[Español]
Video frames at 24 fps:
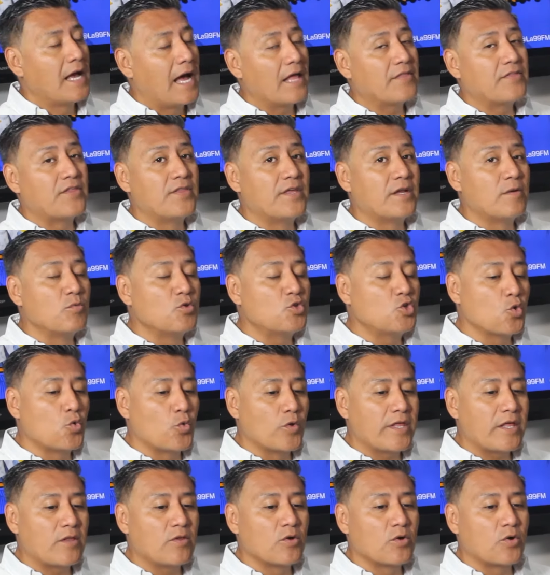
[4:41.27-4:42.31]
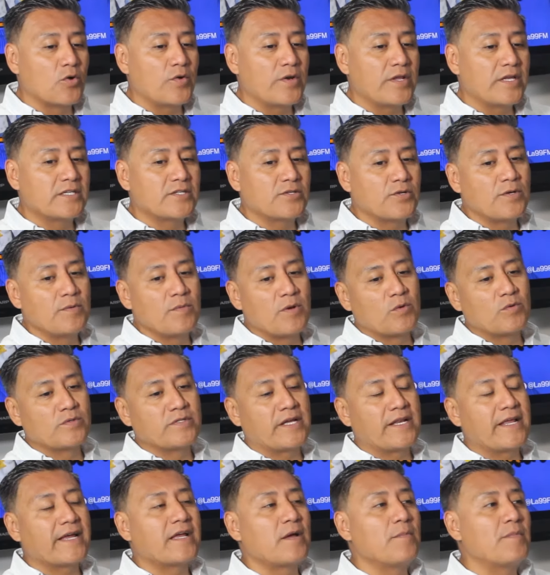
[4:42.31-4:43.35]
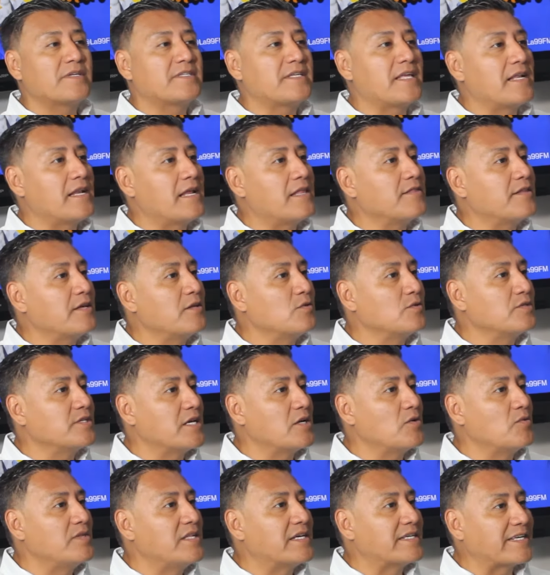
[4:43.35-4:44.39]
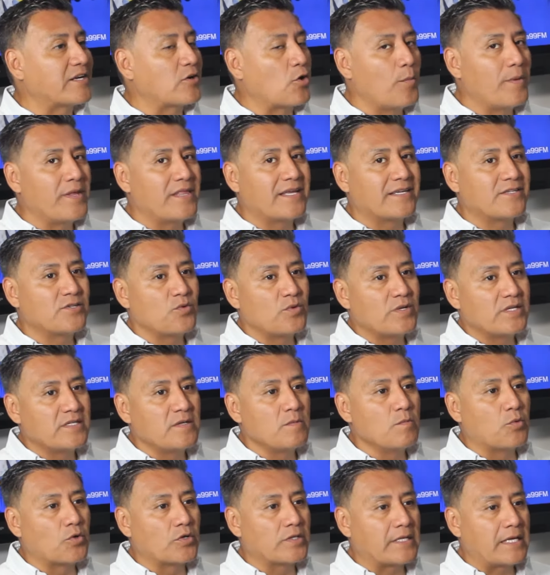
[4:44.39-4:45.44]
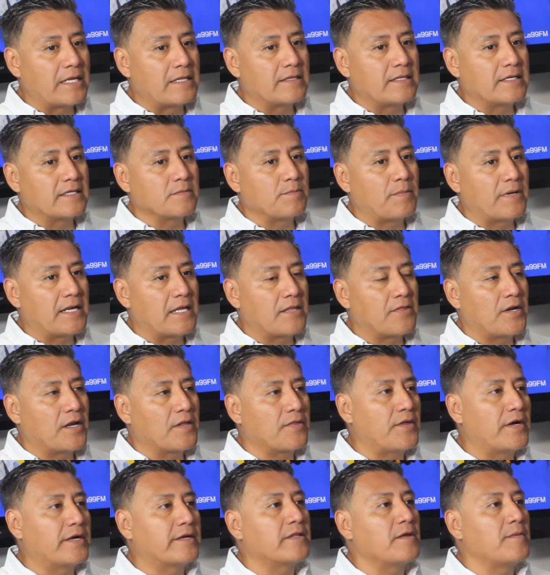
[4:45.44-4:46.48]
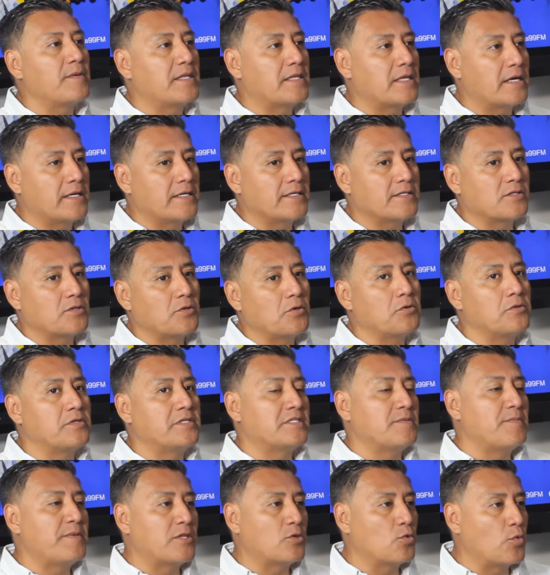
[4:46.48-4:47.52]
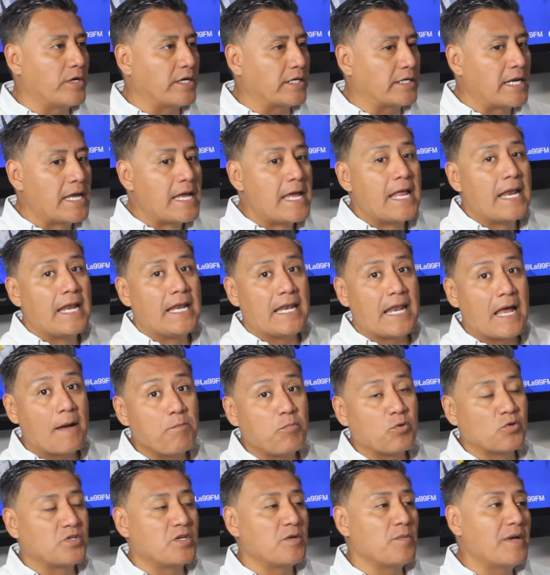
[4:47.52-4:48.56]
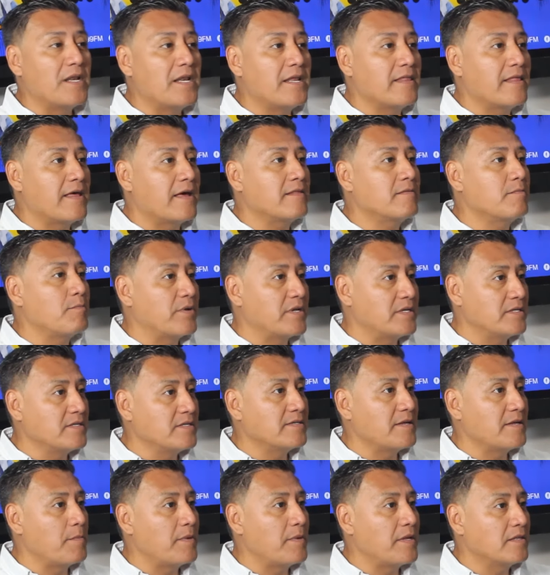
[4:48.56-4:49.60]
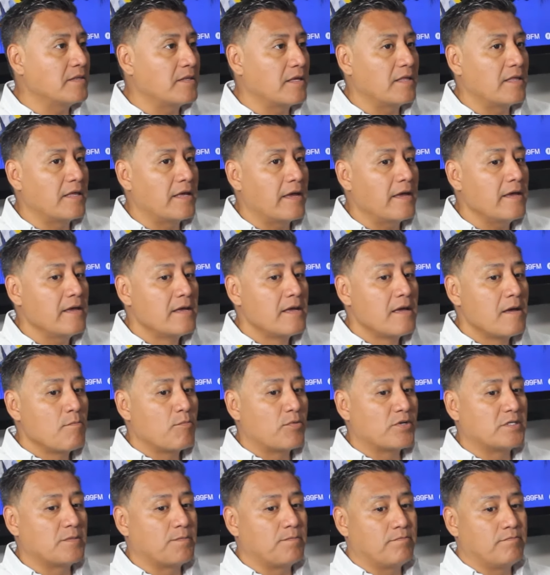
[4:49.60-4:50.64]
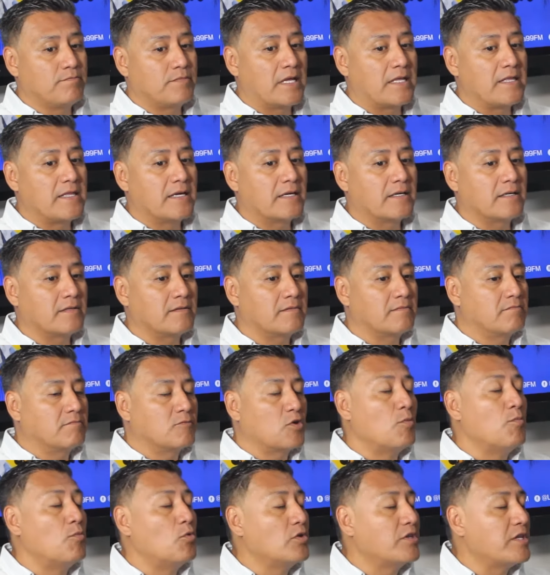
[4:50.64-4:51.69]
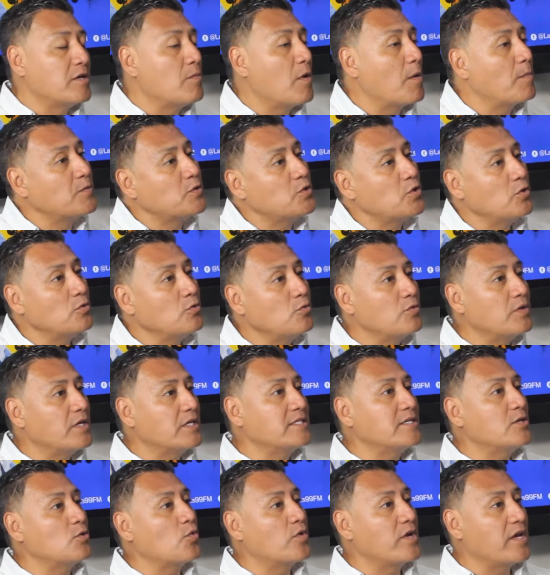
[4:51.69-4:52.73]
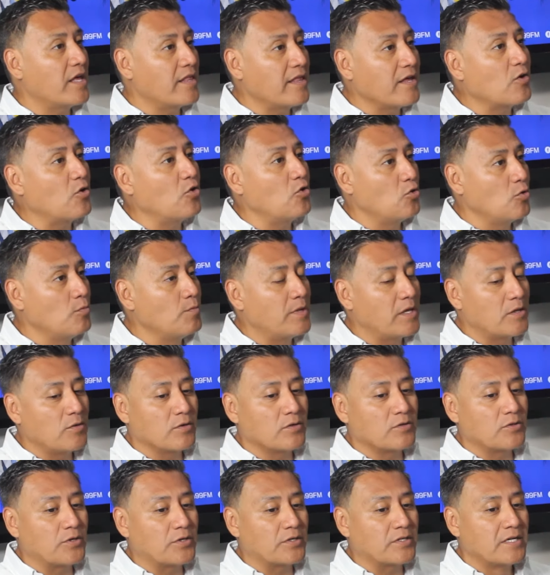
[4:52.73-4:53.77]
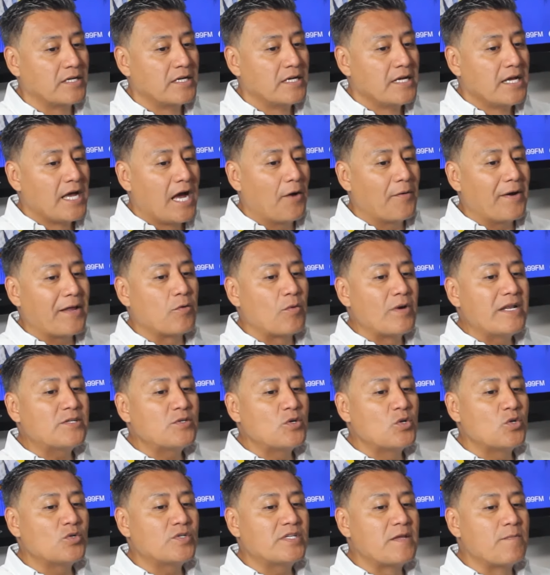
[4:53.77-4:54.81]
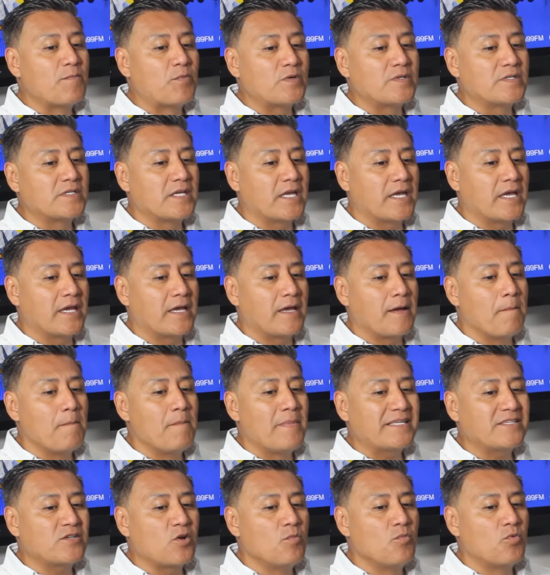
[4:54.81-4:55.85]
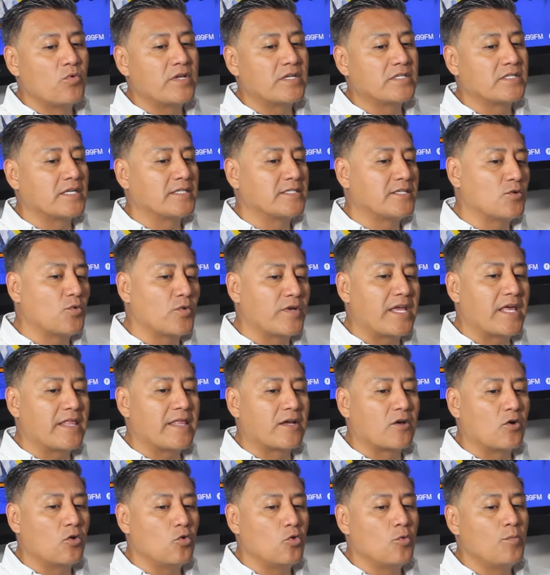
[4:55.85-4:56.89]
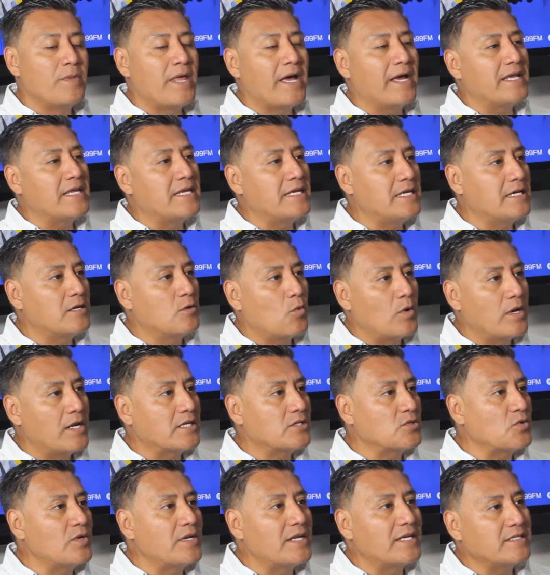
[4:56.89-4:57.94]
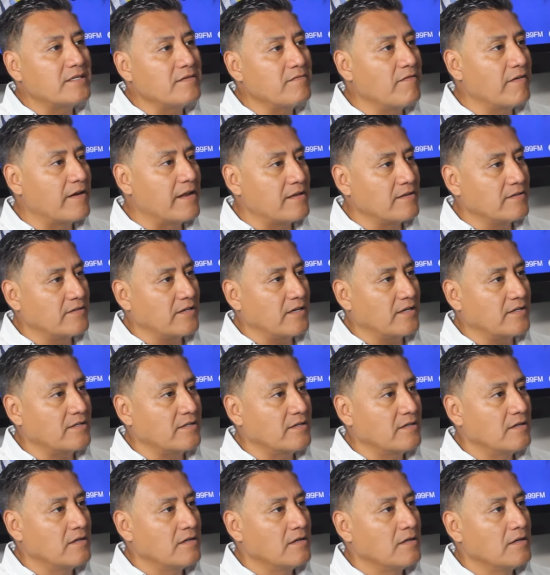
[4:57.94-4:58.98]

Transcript: A tener mucho cuidado con esto y me gustaría que más adelante nos diera unas recomendaciones importantes para tratar de evitar esto o disminuir la posibilidad precisamente de pues tener como última opción una cirugía de columna, doctor. Ahora, ¿cuáles son los tipos eh, más comunes de cirugía de columna y cuáles son las diferencias?